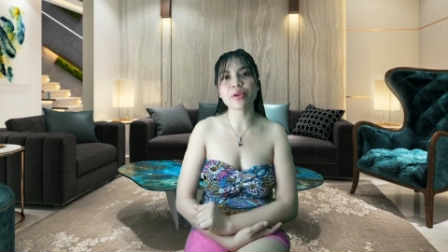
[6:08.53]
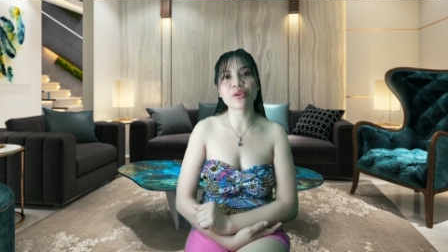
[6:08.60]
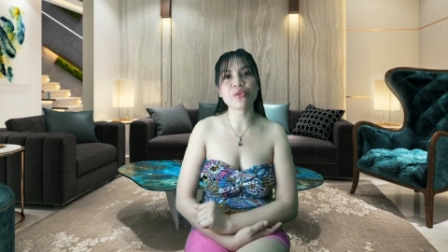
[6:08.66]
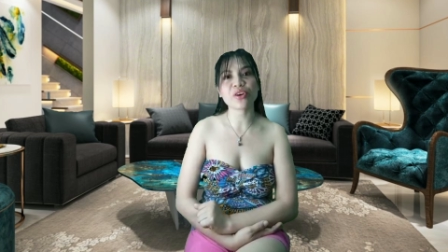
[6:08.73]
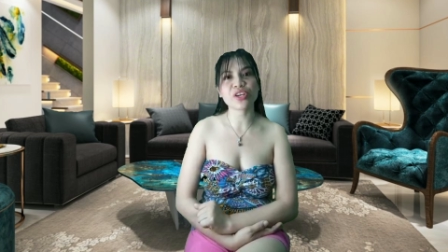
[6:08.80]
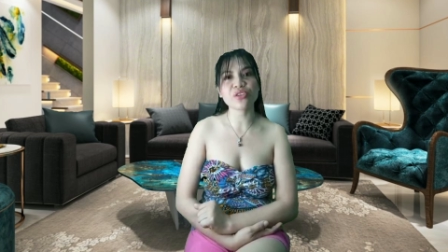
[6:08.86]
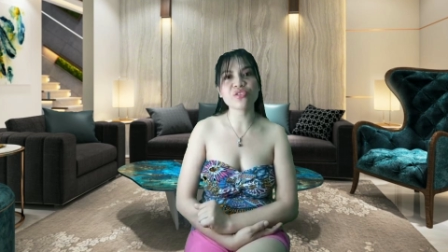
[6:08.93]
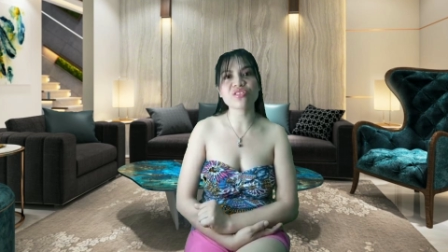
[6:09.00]
Pero
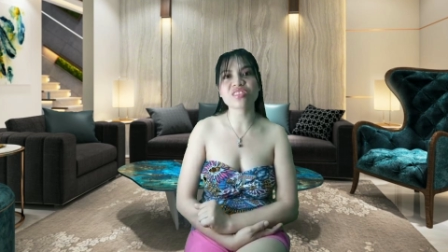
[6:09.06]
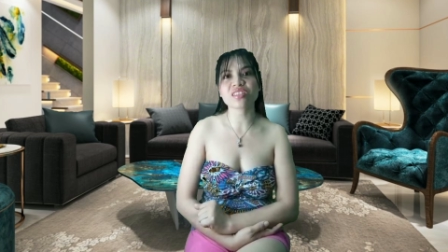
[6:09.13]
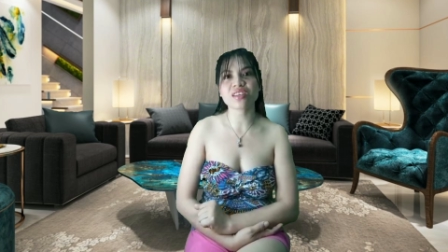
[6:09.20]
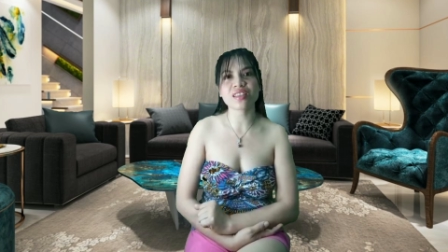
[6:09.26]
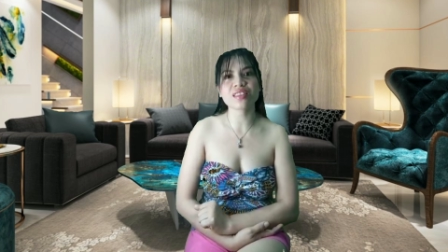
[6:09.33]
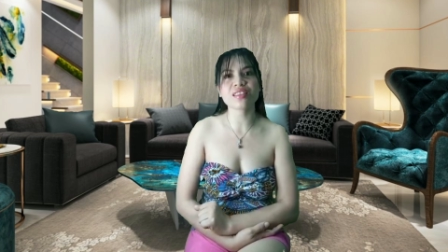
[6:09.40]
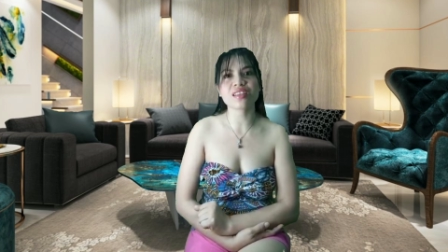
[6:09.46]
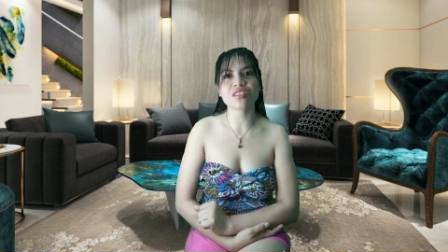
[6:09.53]
ngayon,
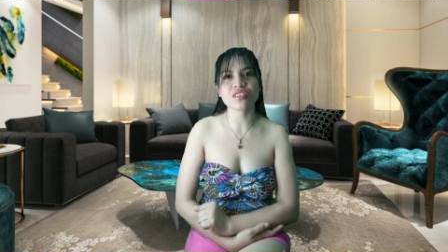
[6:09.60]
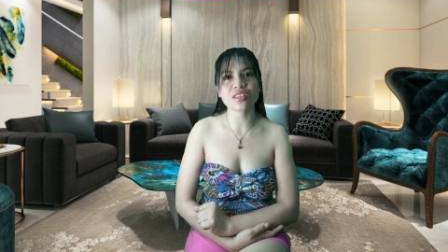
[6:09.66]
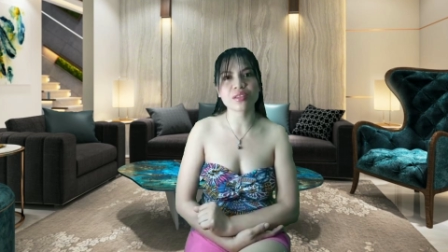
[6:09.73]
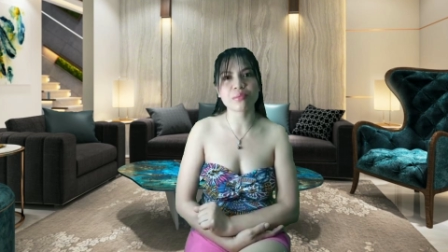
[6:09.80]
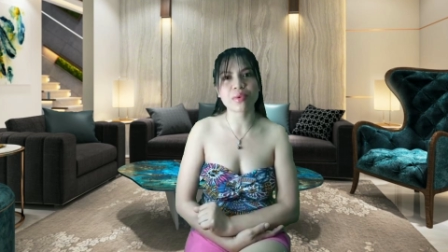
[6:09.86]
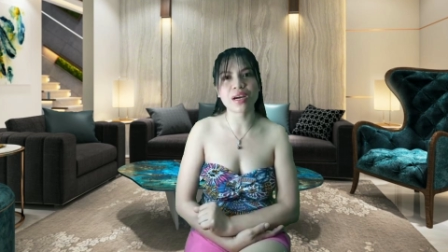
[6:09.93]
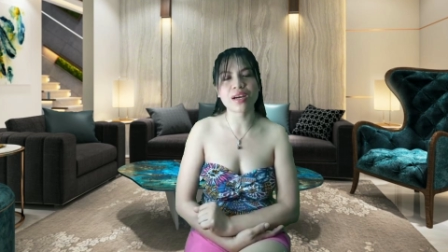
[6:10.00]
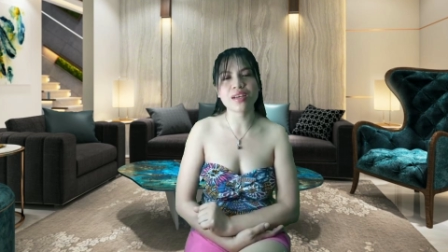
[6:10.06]
sikat na siya,
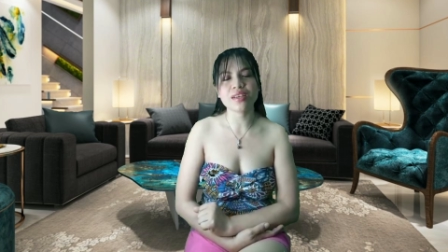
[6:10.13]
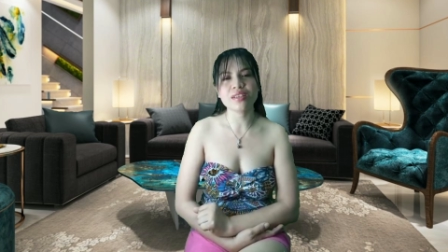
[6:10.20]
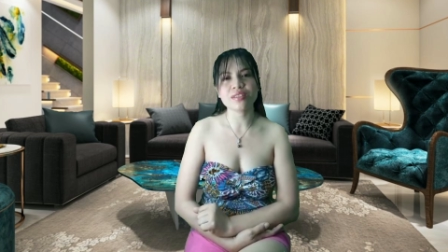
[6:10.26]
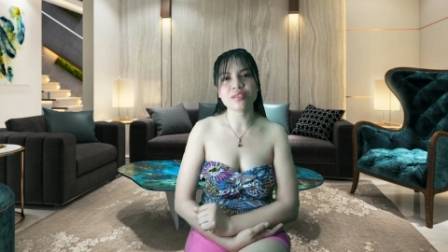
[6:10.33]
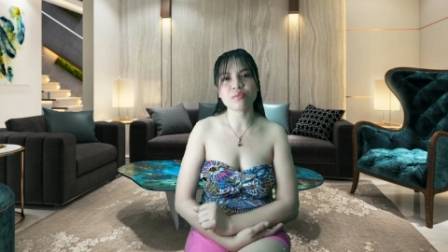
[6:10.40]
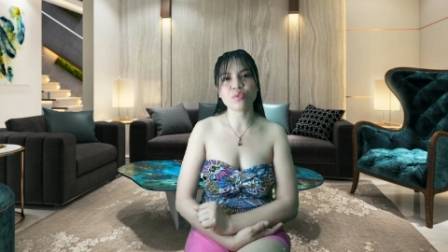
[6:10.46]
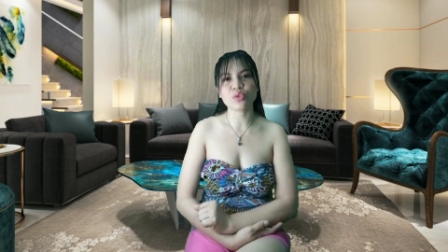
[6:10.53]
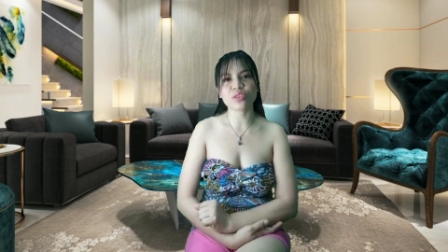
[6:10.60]
di ba?
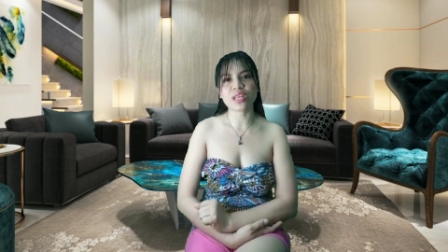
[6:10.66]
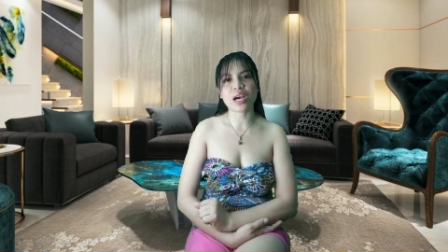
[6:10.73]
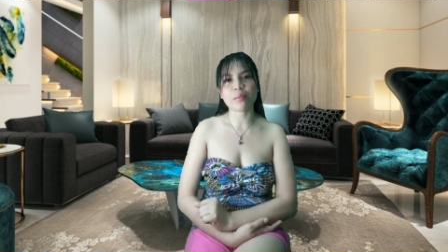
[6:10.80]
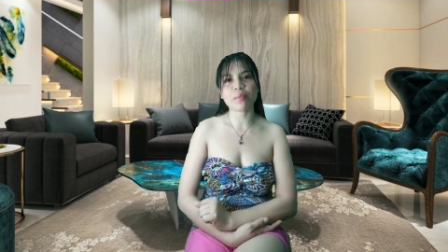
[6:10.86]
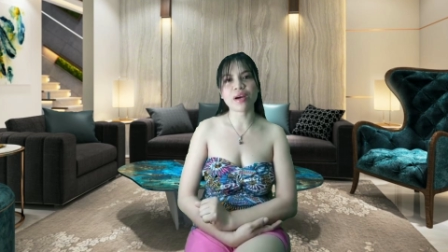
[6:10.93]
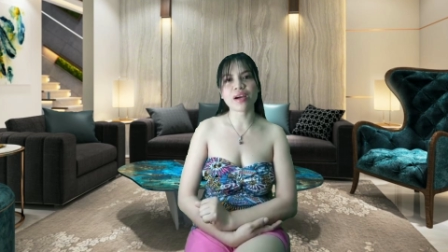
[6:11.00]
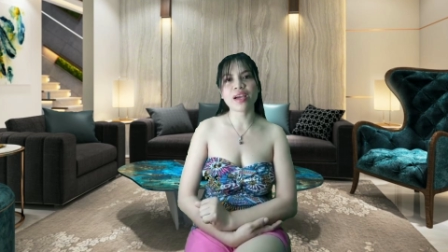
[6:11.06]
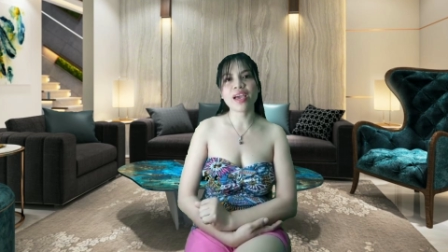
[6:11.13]
Si Boy
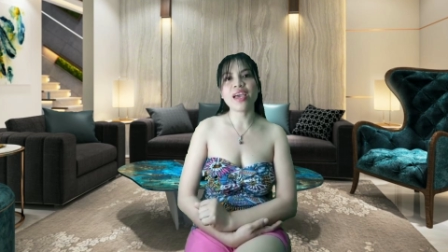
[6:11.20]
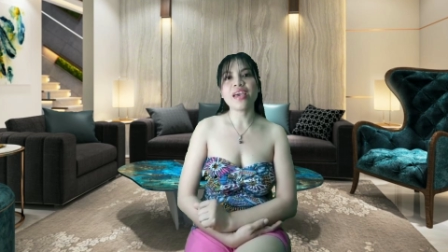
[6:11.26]
Tapang.